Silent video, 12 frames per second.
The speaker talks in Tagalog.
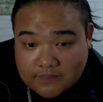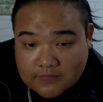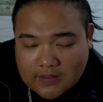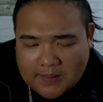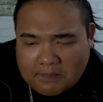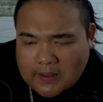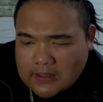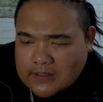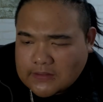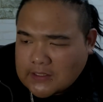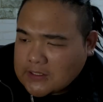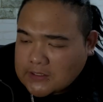
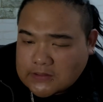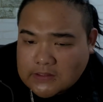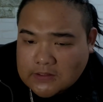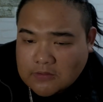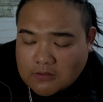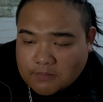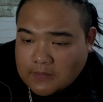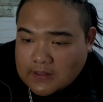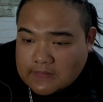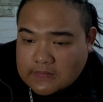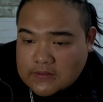napakaganda ng interior pa.